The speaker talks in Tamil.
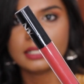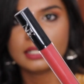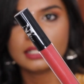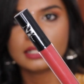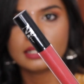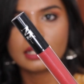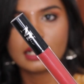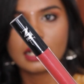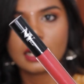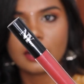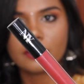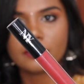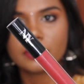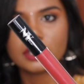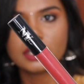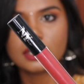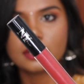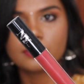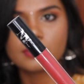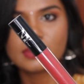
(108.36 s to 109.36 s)
இதுதான் நான்
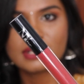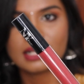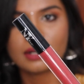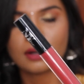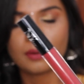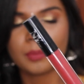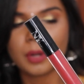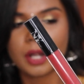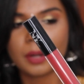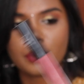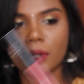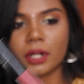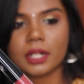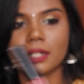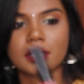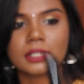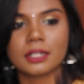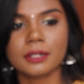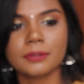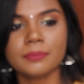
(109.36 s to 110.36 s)
வந்து லிப்ஸில் அப்ளை
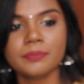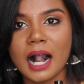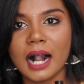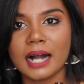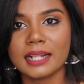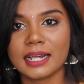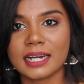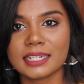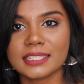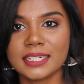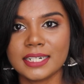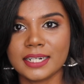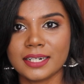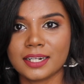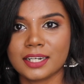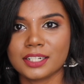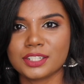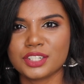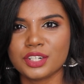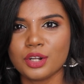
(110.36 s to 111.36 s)
பண்ணியிருந்தேன் அது ஆக்சுவலி
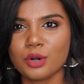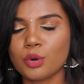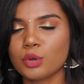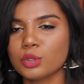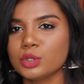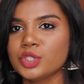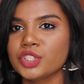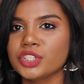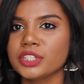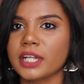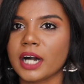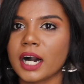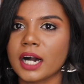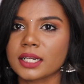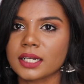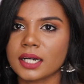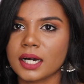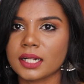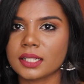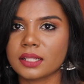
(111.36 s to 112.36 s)
என்ன ஆச்சுன்னா கொஞ்சம்
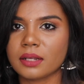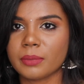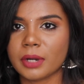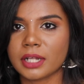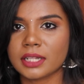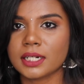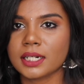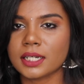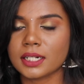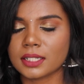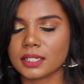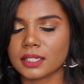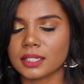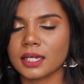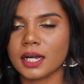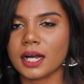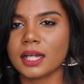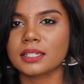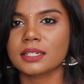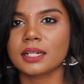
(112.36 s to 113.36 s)
டார்க்காக இருந்த மாதிரி
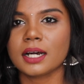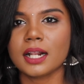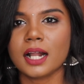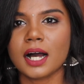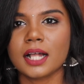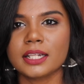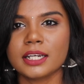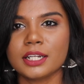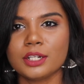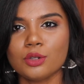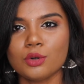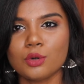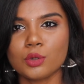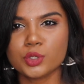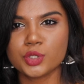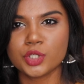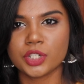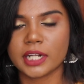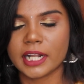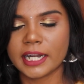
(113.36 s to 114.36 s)
இருந்தது அதனால அது இன்னும்
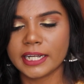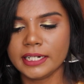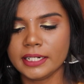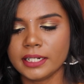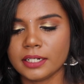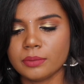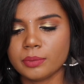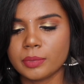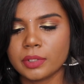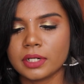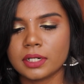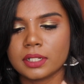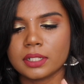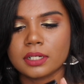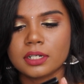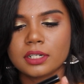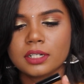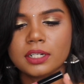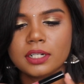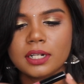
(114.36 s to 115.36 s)
கொஞ்சம் லைட்டன்
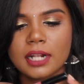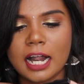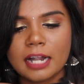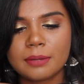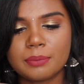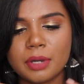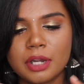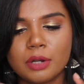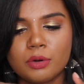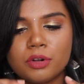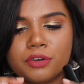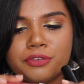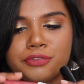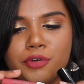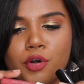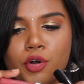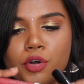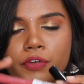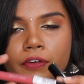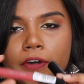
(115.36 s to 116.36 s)
பண்ணுறதுக்கு லாக்மேயோட
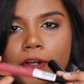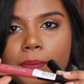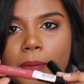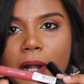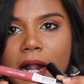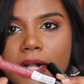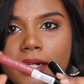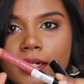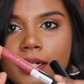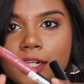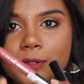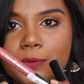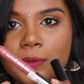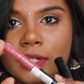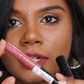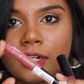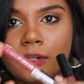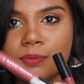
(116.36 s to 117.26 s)
ஃபார்வர் மேட் லிக்விட்